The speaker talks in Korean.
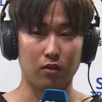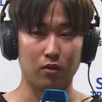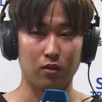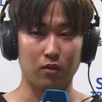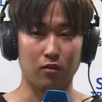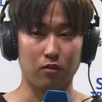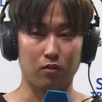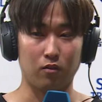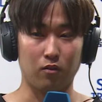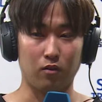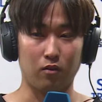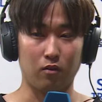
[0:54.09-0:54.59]

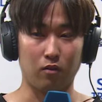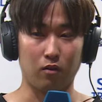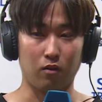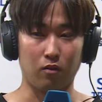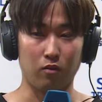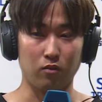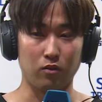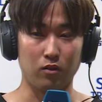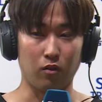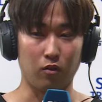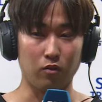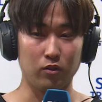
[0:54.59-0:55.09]
그래서
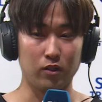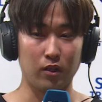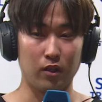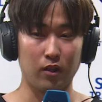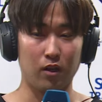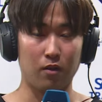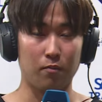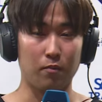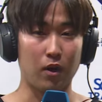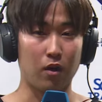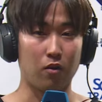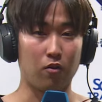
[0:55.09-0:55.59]

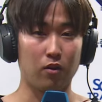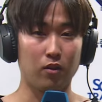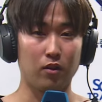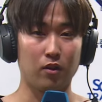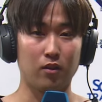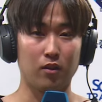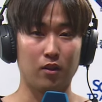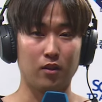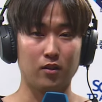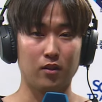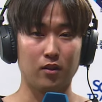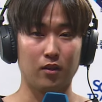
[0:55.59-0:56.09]
언젠간 바꿔야
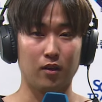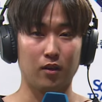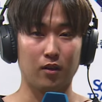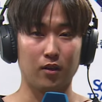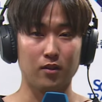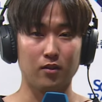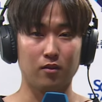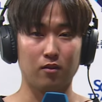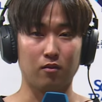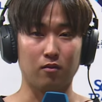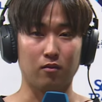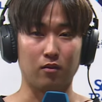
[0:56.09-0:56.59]
된다 생각을
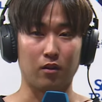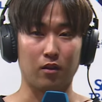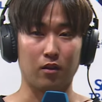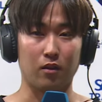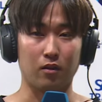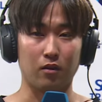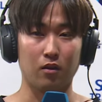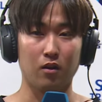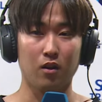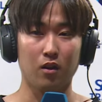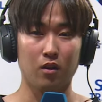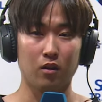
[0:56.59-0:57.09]

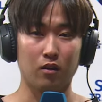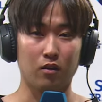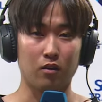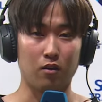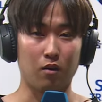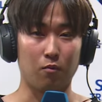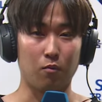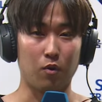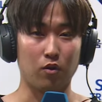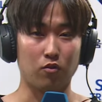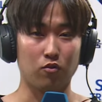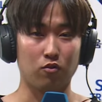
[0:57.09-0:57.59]
했었는데 네.
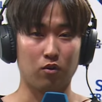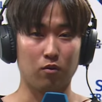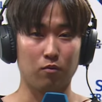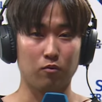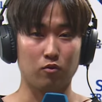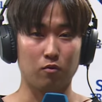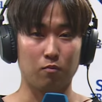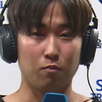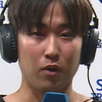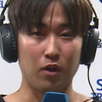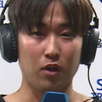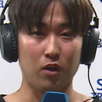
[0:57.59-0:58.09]
그냥 바꿀 거면
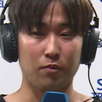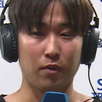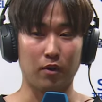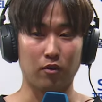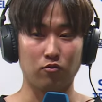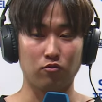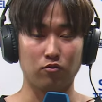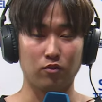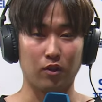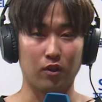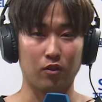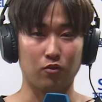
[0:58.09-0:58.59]
좀 빨리
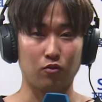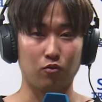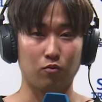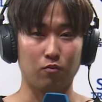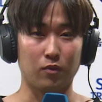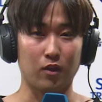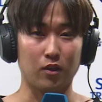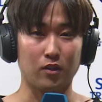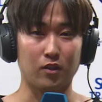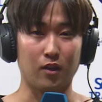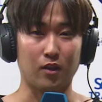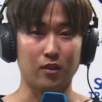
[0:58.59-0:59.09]
바꾸는 게 좀
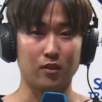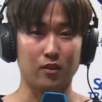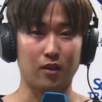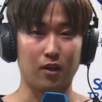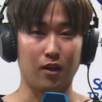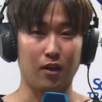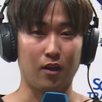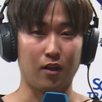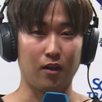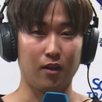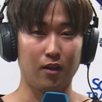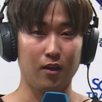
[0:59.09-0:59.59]
낫지
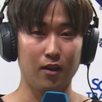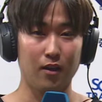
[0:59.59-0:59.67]
않을까